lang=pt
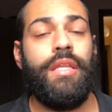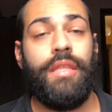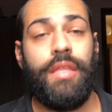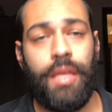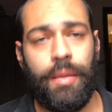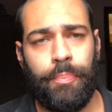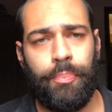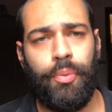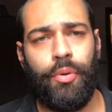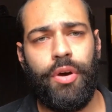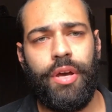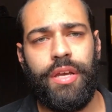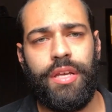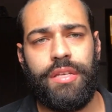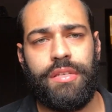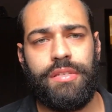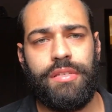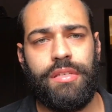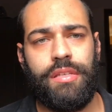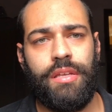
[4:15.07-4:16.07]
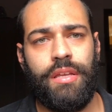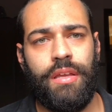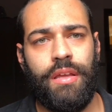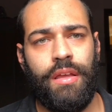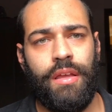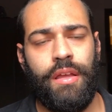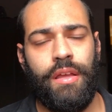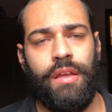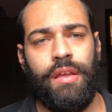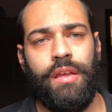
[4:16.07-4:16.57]
Depois
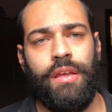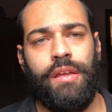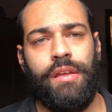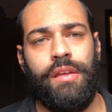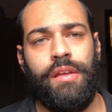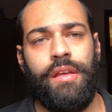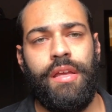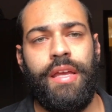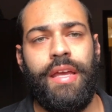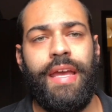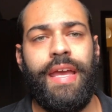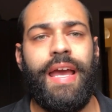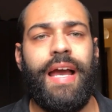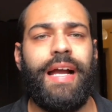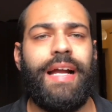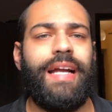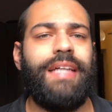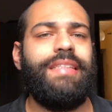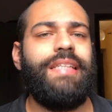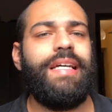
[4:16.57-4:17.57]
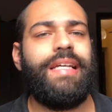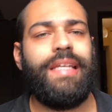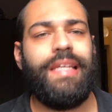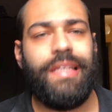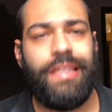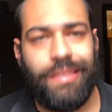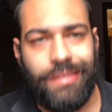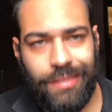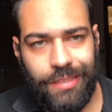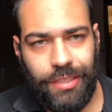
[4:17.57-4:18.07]
é a cada
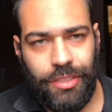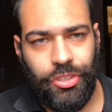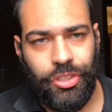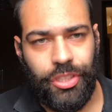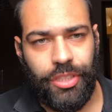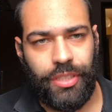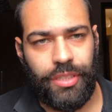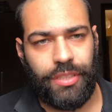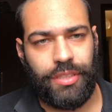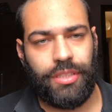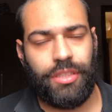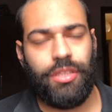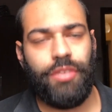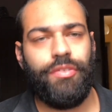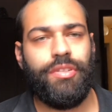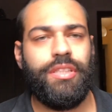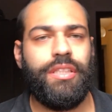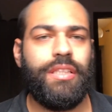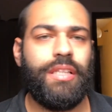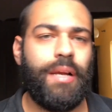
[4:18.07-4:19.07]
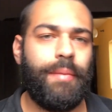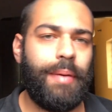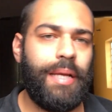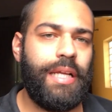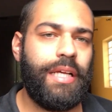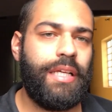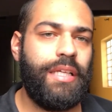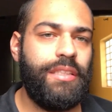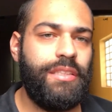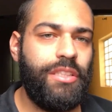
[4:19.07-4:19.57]
15 dias. Então você
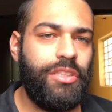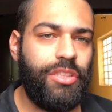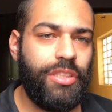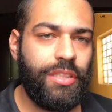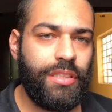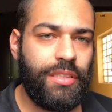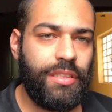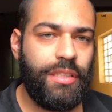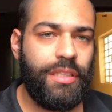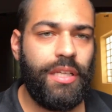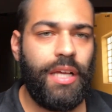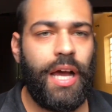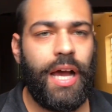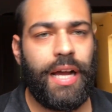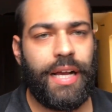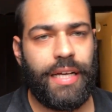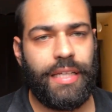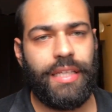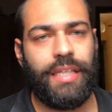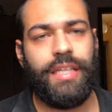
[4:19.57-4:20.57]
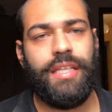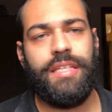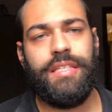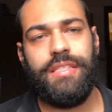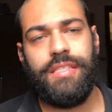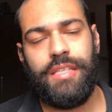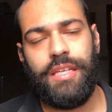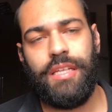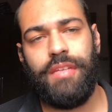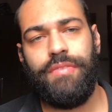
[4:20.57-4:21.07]
trabalha 15 dias, a cada
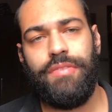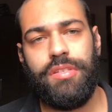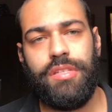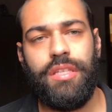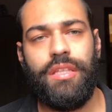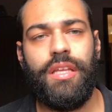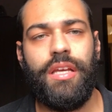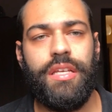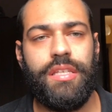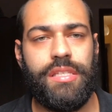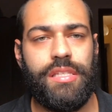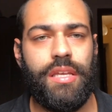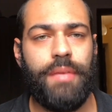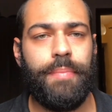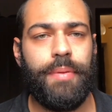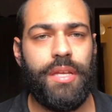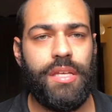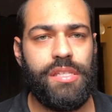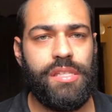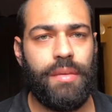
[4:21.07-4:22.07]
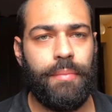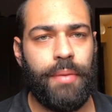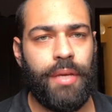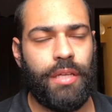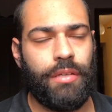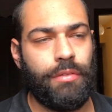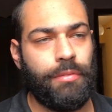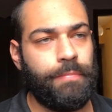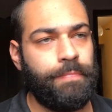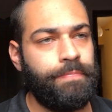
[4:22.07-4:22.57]
quinzena você está sempre
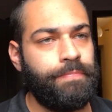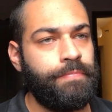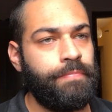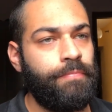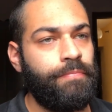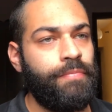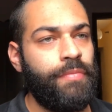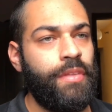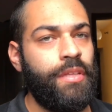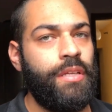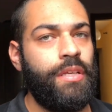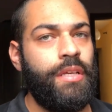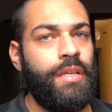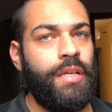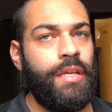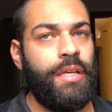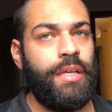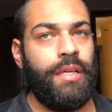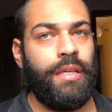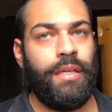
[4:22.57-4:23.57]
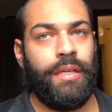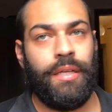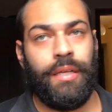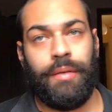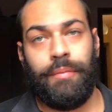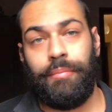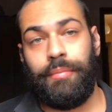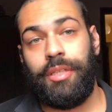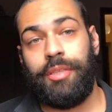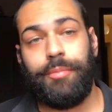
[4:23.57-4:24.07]
recebendo.
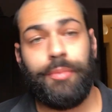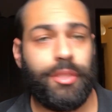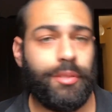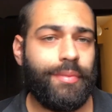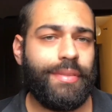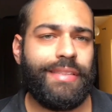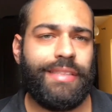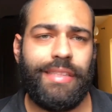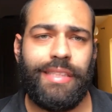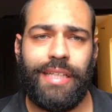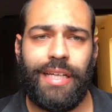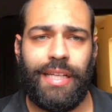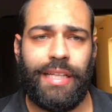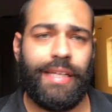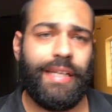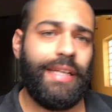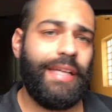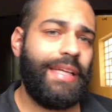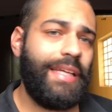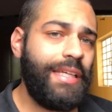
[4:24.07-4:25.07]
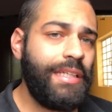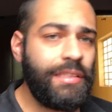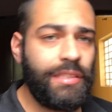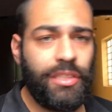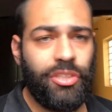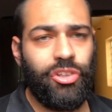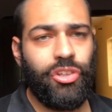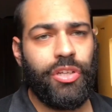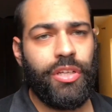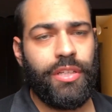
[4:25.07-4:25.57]
Mas mesmo assim, galera, é
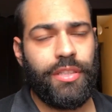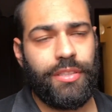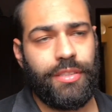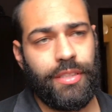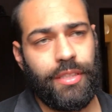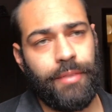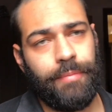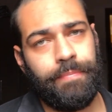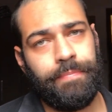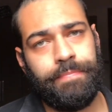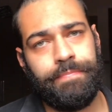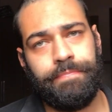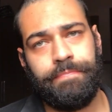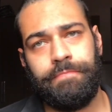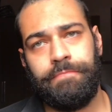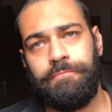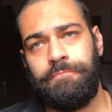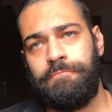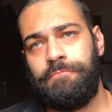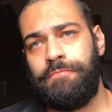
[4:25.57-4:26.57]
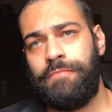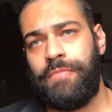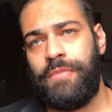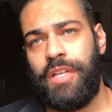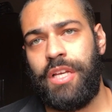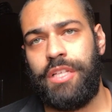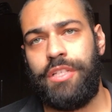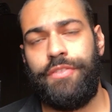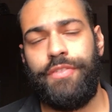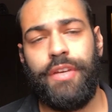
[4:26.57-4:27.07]
15 dias, né?
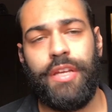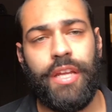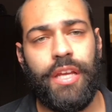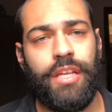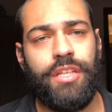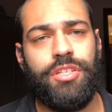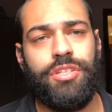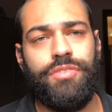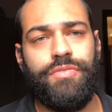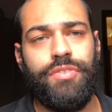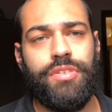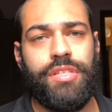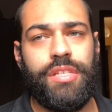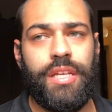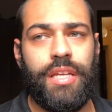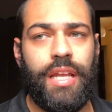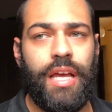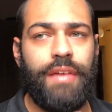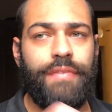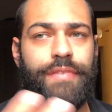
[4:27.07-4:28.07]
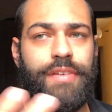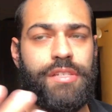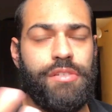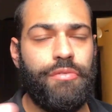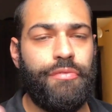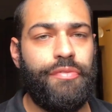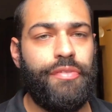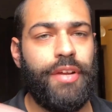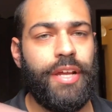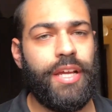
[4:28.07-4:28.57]
É diferente de você ir lá e
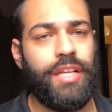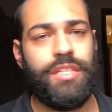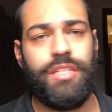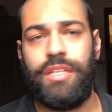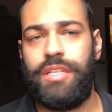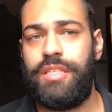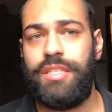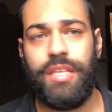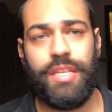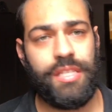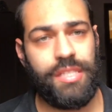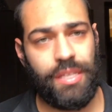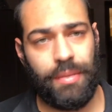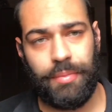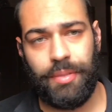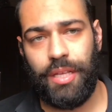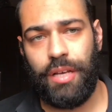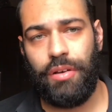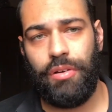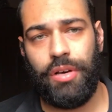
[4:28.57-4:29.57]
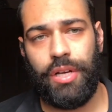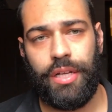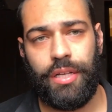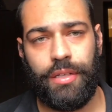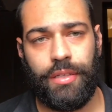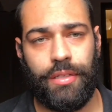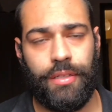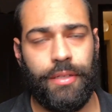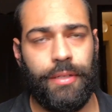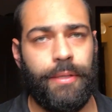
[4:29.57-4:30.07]
fazer um frete que você recebe na hora.